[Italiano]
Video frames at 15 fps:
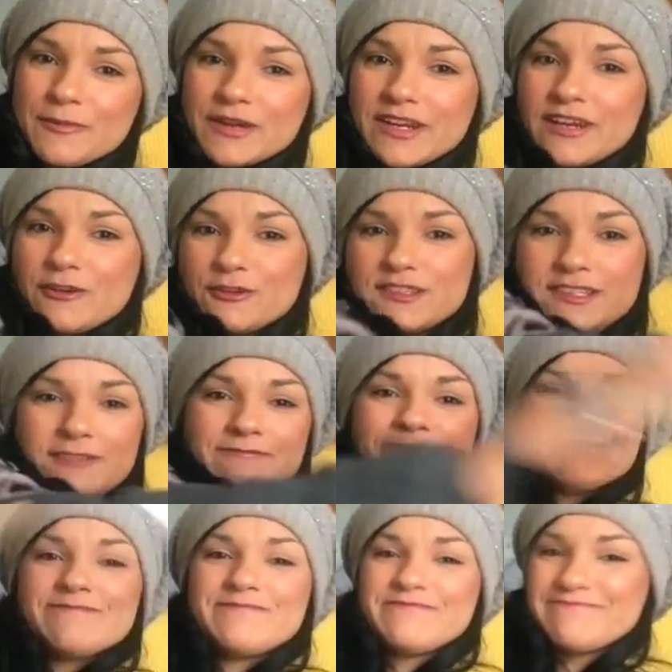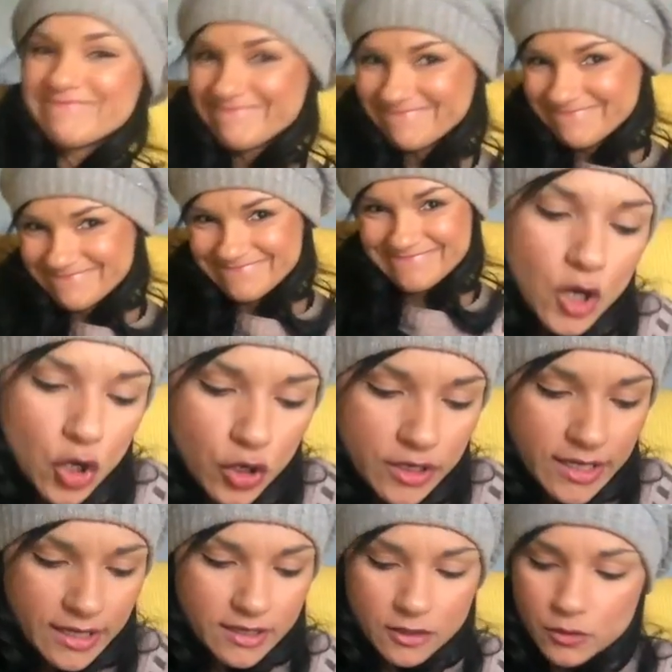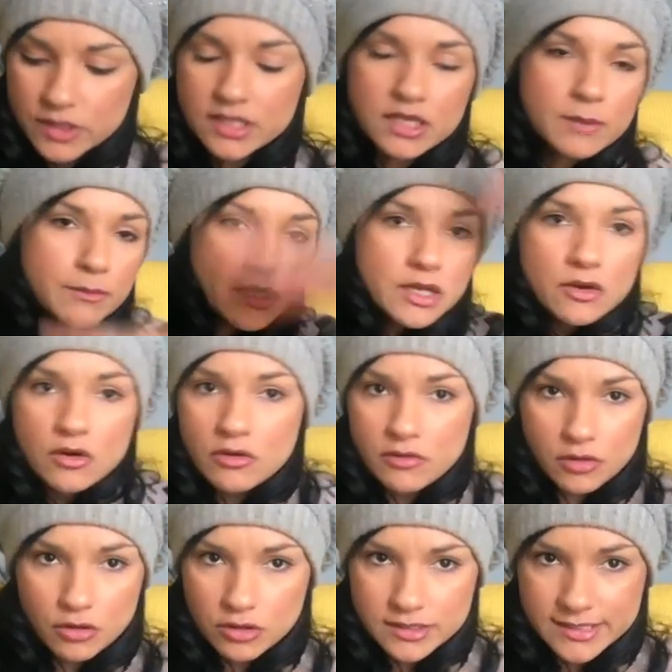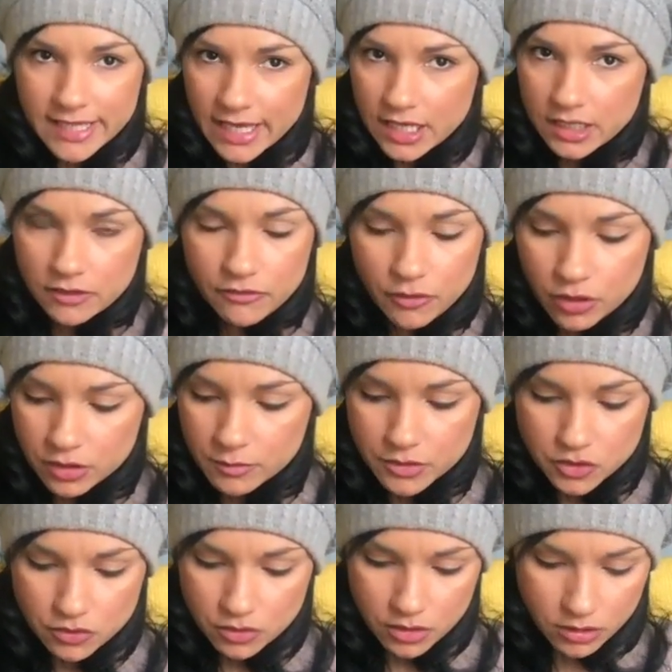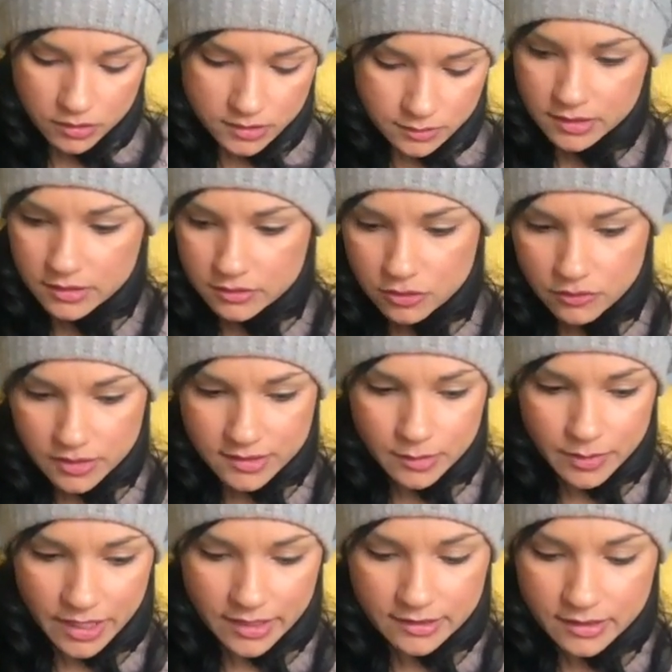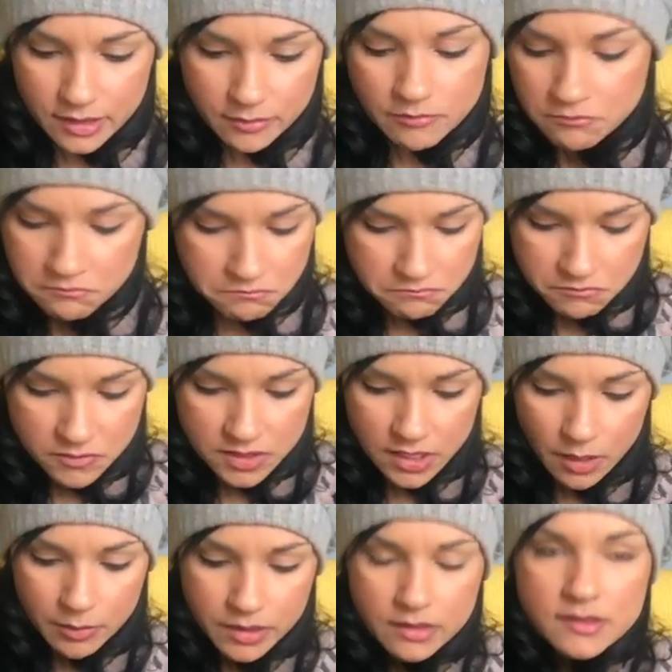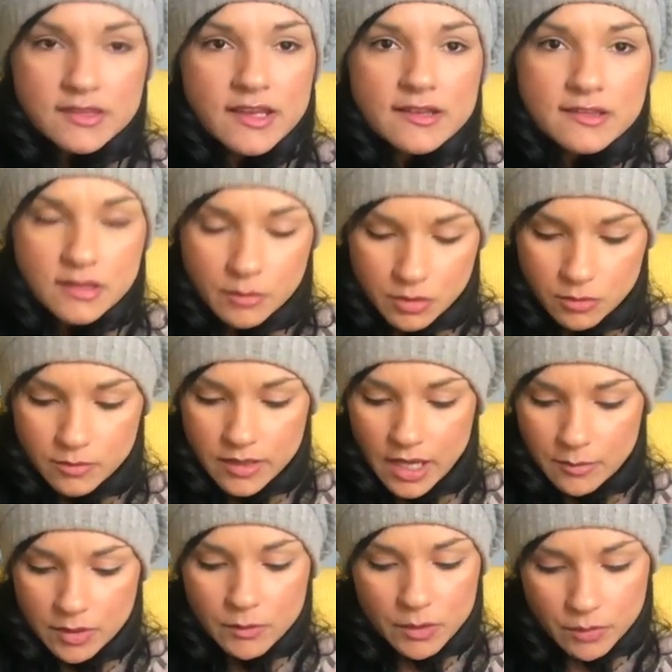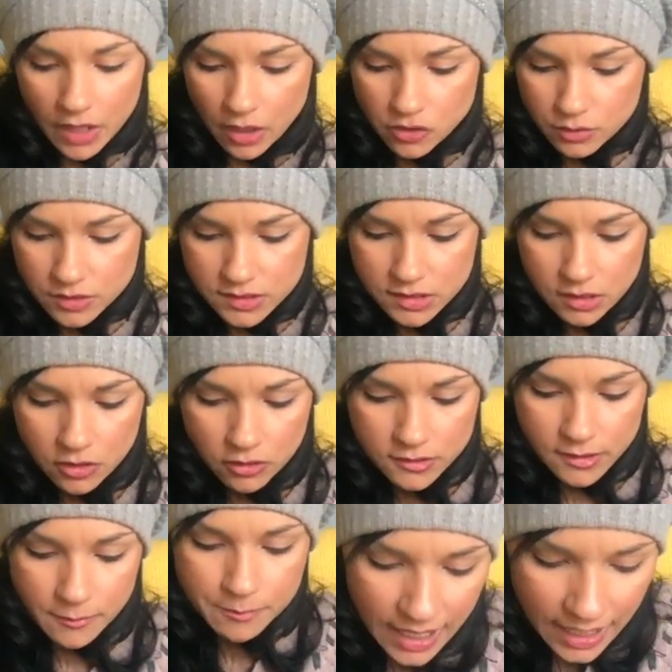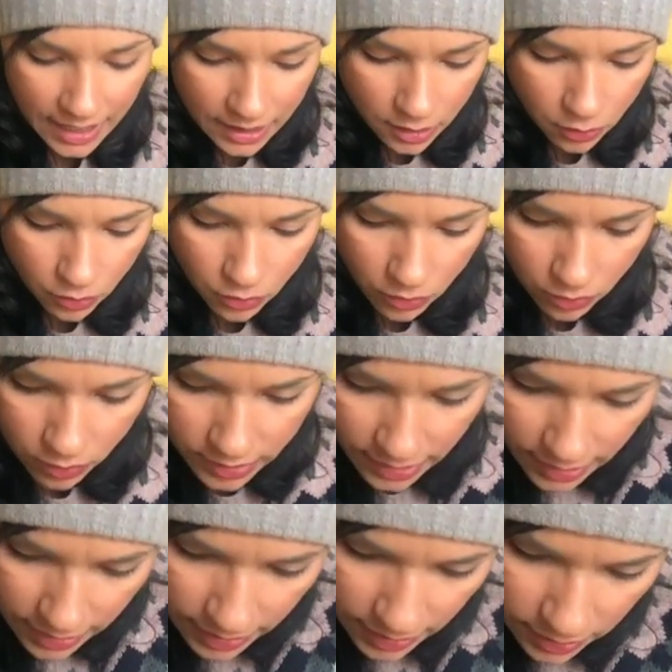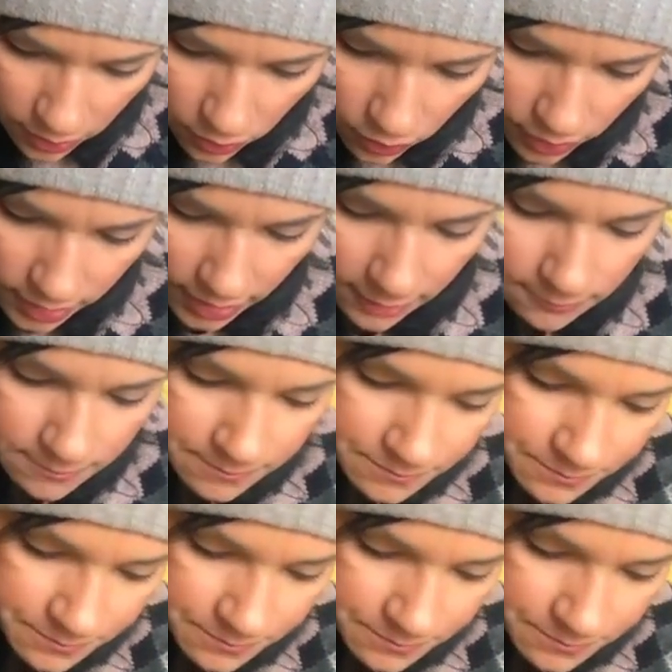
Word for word: aprire così. Ok, quindi nemmeno coltelli, forbici o cose dovete prendere, si apre senza problemi, mi piace questa cosa. Allora, allora,